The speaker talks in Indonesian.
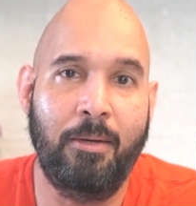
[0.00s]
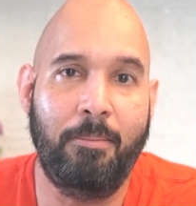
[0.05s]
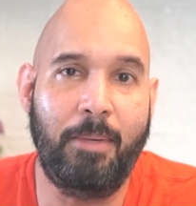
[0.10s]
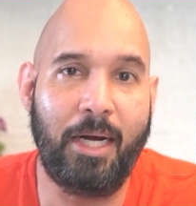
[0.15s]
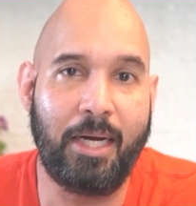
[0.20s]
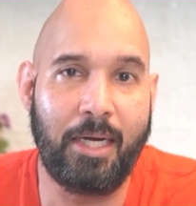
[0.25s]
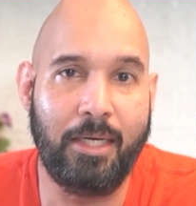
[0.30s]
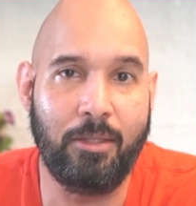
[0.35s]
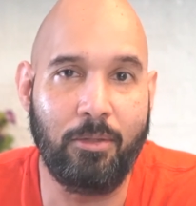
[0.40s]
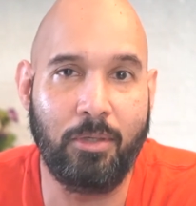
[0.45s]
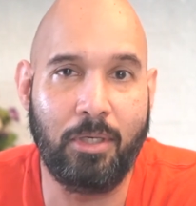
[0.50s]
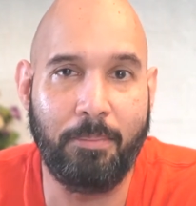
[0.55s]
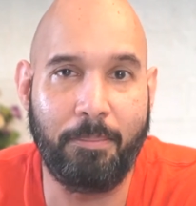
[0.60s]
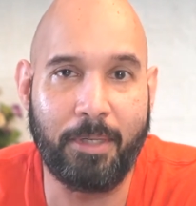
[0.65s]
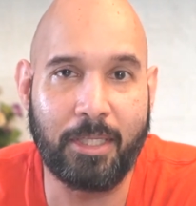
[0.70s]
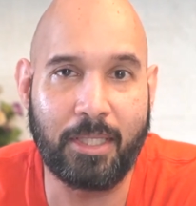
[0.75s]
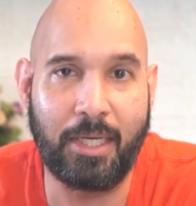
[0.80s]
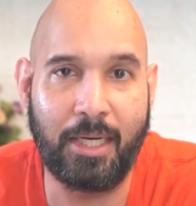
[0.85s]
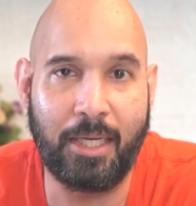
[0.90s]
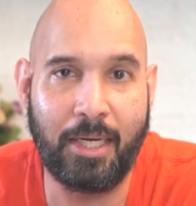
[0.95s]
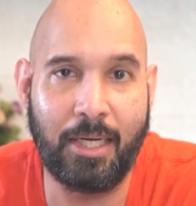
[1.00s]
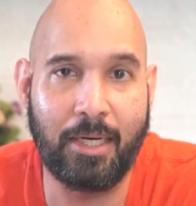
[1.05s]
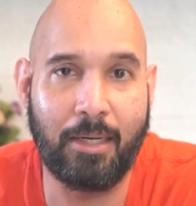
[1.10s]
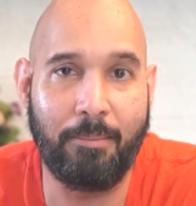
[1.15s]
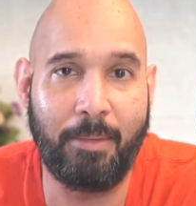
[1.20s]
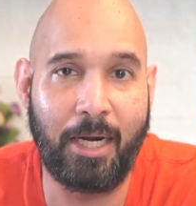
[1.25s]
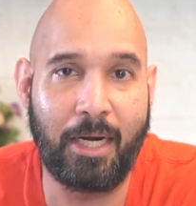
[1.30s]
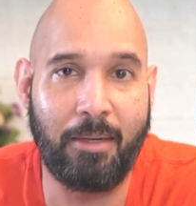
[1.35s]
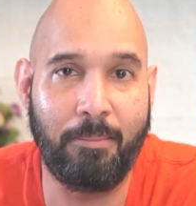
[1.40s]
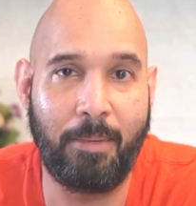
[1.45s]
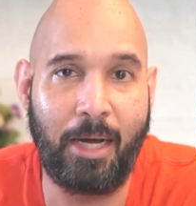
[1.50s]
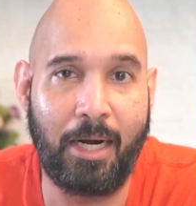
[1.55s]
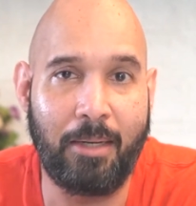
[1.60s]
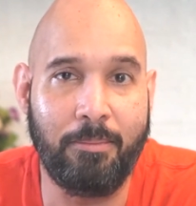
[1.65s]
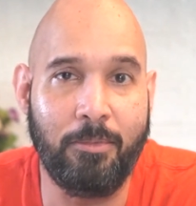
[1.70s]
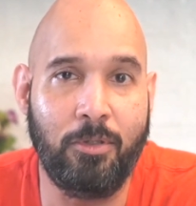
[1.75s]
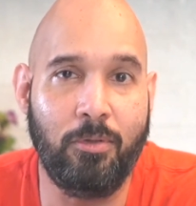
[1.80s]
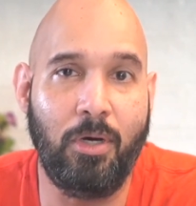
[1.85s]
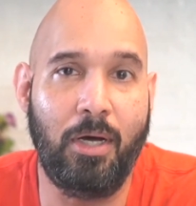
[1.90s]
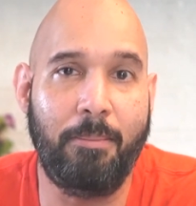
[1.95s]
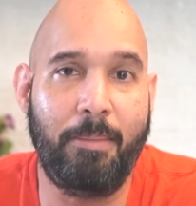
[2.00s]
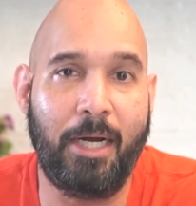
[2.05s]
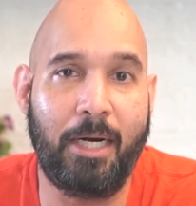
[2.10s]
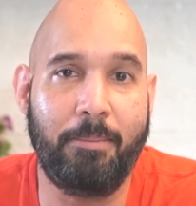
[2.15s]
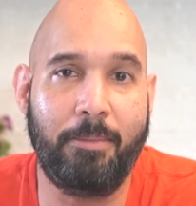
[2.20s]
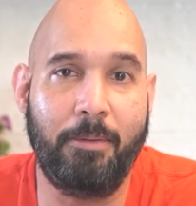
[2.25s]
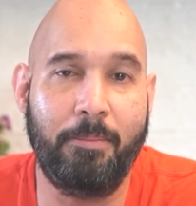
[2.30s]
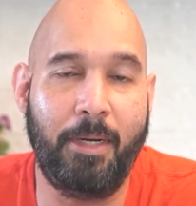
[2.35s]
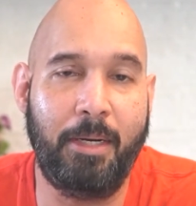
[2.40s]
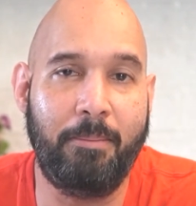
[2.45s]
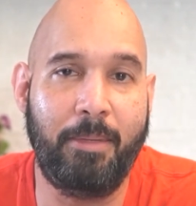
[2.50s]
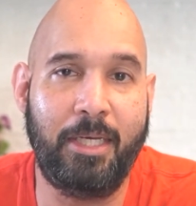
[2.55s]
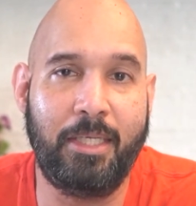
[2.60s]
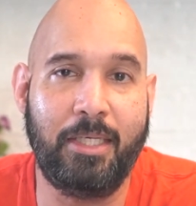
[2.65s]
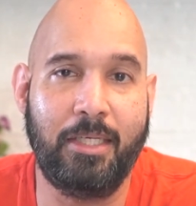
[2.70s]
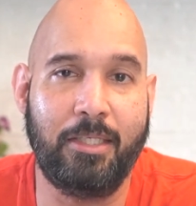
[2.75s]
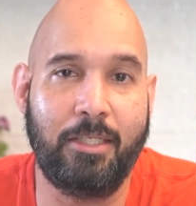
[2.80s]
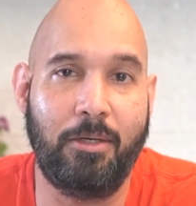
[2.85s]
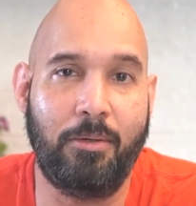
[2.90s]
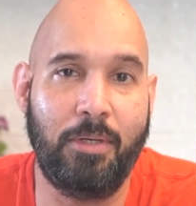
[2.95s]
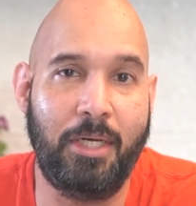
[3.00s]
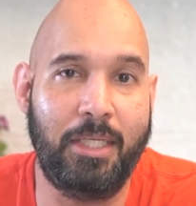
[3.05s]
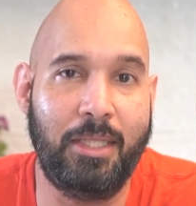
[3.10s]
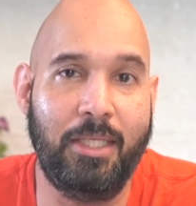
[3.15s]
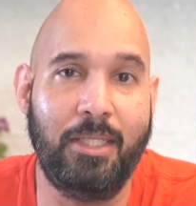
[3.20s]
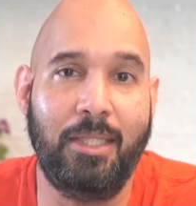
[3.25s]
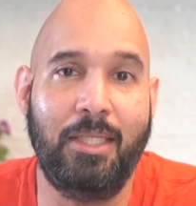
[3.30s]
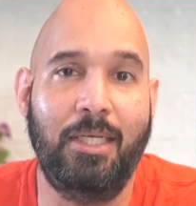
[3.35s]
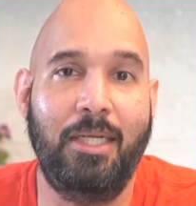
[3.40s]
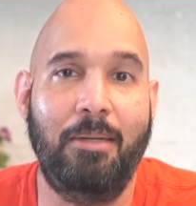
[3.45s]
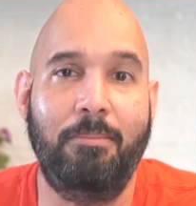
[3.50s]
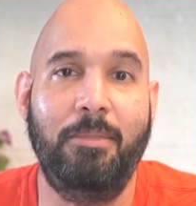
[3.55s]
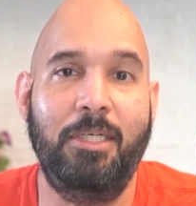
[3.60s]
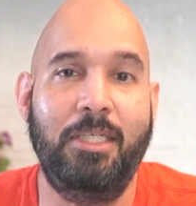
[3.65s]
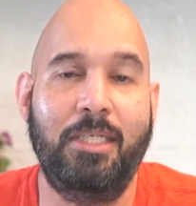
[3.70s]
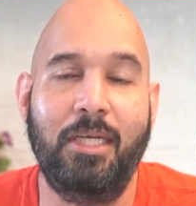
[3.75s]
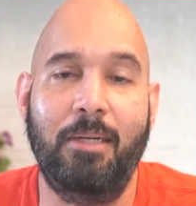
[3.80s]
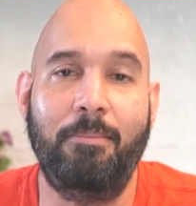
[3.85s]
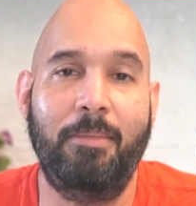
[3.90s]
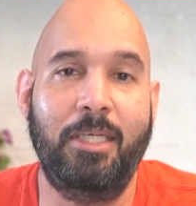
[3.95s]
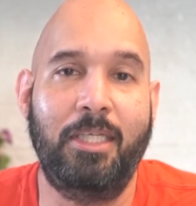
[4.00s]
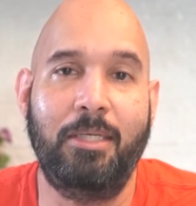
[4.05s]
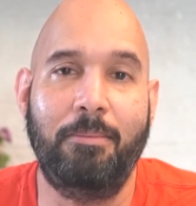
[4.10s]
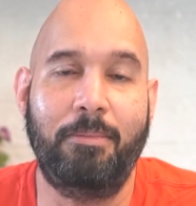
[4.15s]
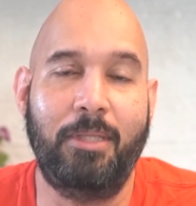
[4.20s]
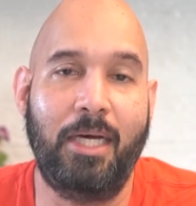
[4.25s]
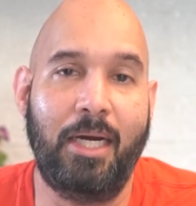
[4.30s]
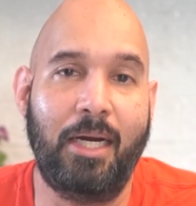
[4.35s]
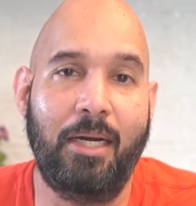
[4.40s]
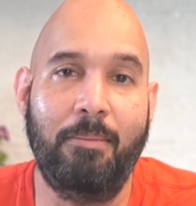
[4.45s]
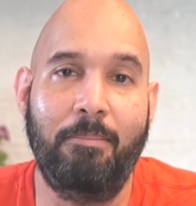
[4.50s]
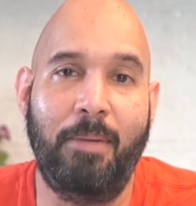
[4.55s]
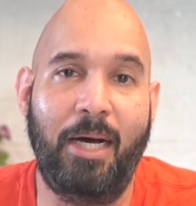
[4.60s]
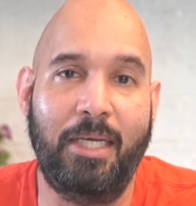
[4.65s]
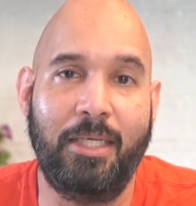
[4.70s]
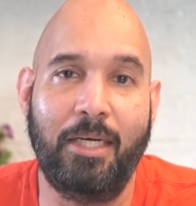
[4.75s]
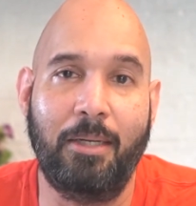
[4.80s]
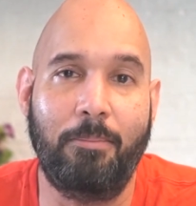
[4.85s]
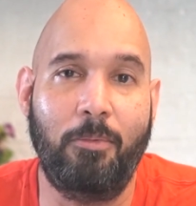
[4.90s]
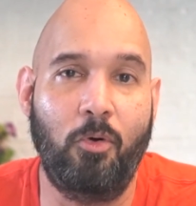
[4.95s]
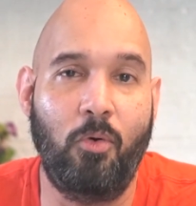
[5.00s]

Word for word: Maka itu di pertandingan kemarin malam juga para pemain Manchester United tidak bisa menciptakan banyak